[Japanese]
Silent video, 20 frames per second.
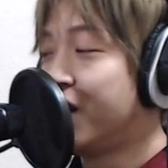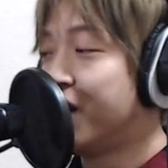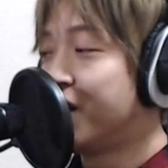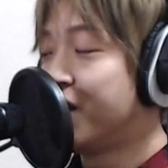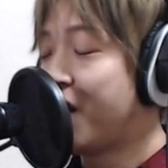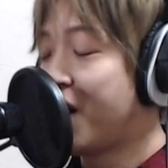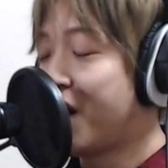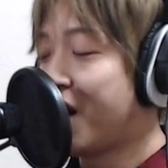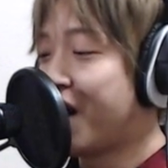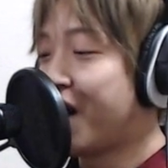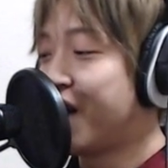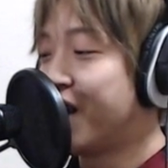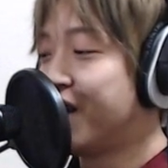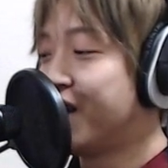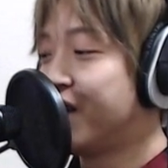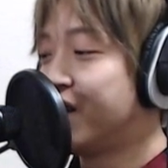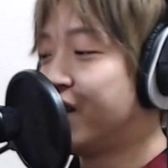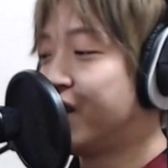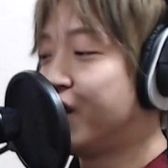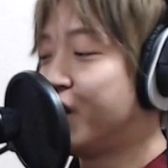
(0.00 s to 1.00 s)
で
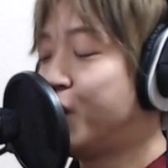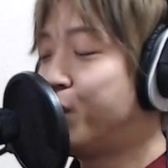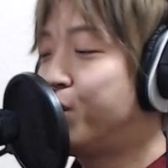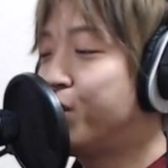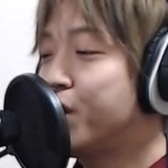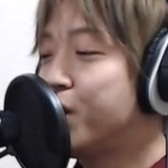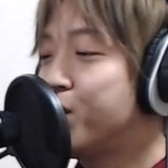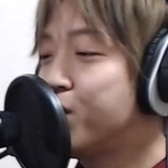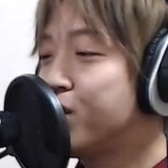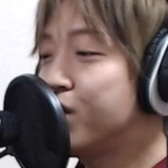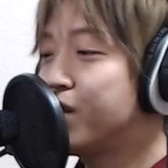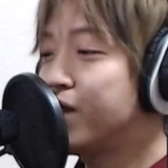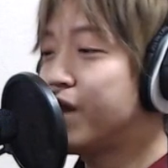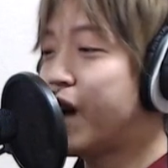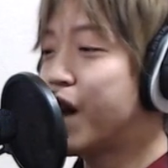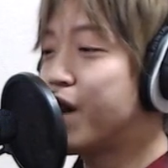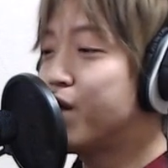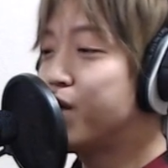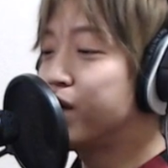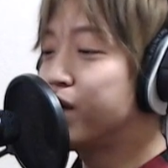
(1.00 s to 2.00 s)
イブイブ
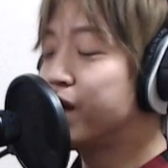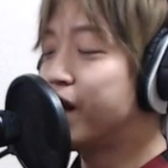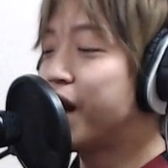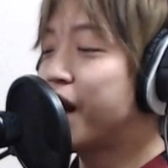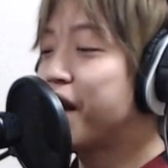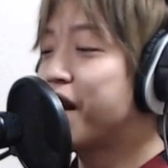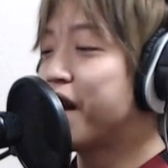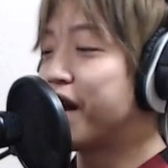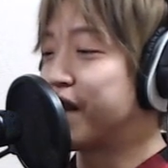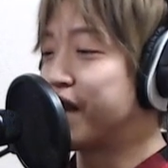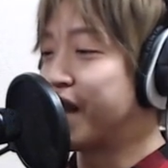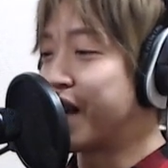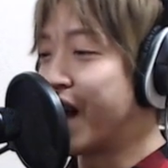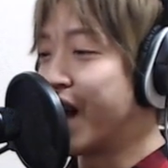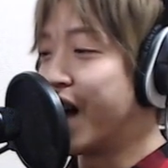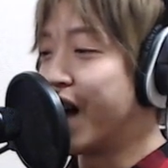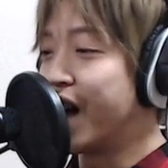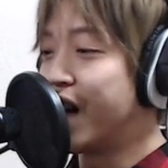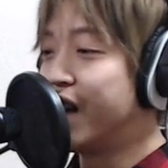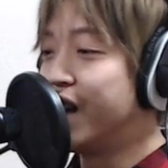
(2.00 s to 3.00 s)
が許されんのやった
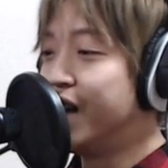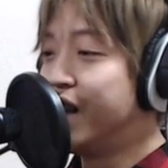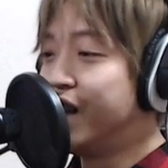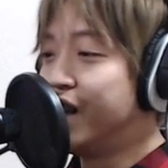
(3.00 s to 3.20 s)
ら